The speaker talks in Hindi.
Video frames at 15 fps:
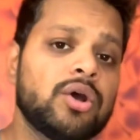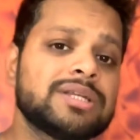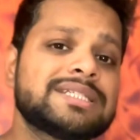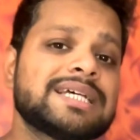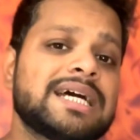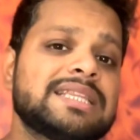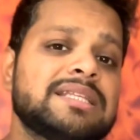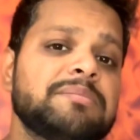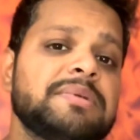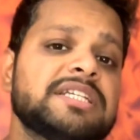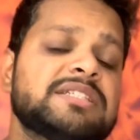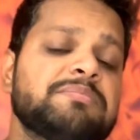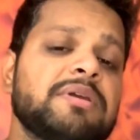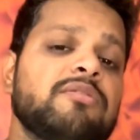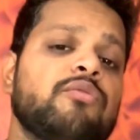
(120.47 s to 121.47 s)
और साथ ही में
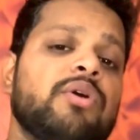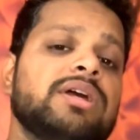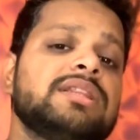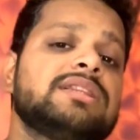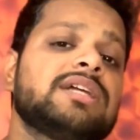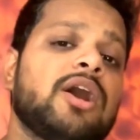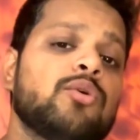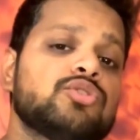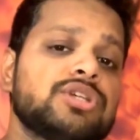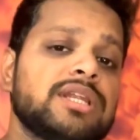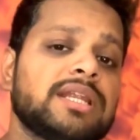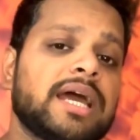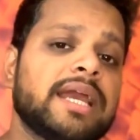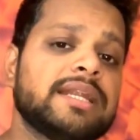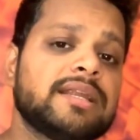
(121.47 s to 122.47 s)
इसमें
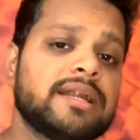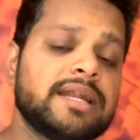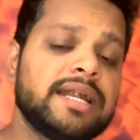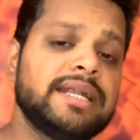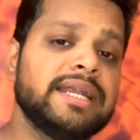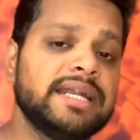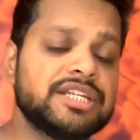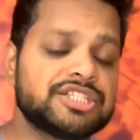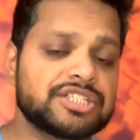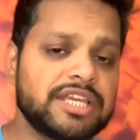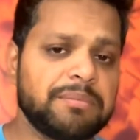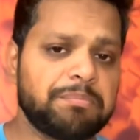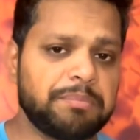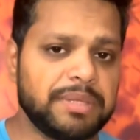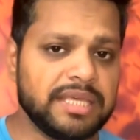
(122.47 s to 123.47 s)
1900 निट्स
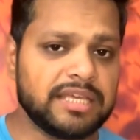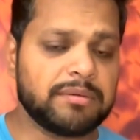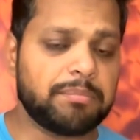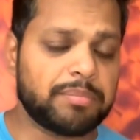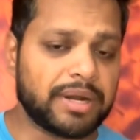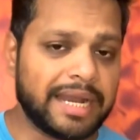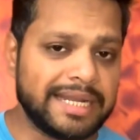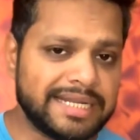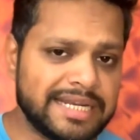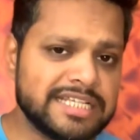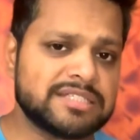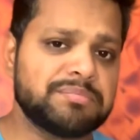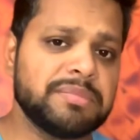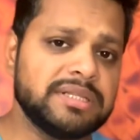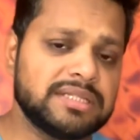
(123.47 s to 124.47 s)
की पीक
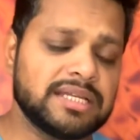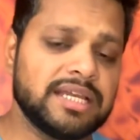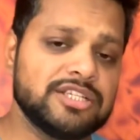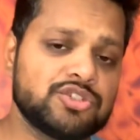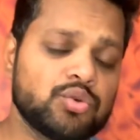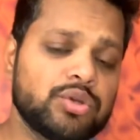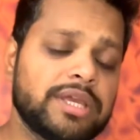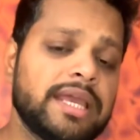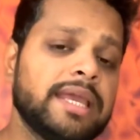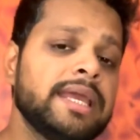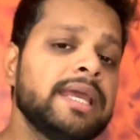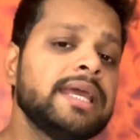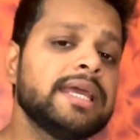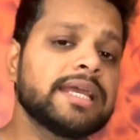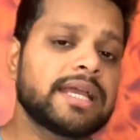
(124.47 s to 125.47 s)
ब्राइटनेस मिलती है जो कि
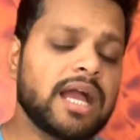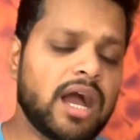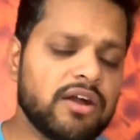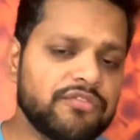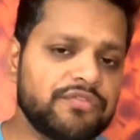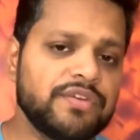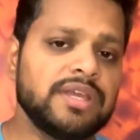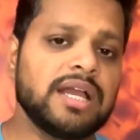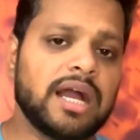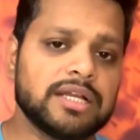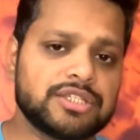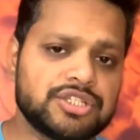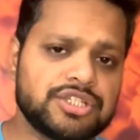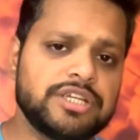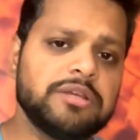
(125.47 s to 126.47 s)
काफी
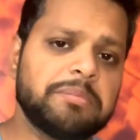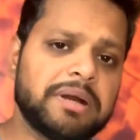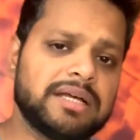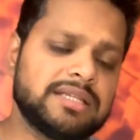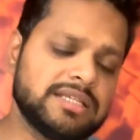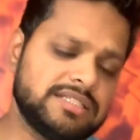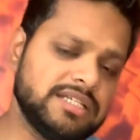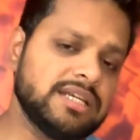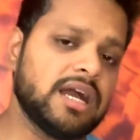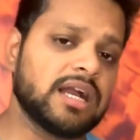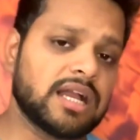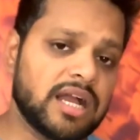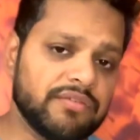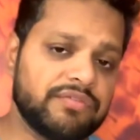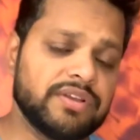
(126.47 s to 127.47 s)
अच्छी बात है जी हाँ
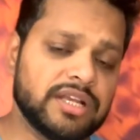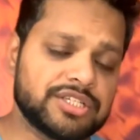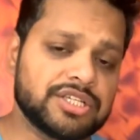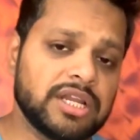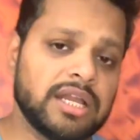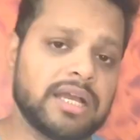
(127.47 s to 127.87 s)
काफी अच्छा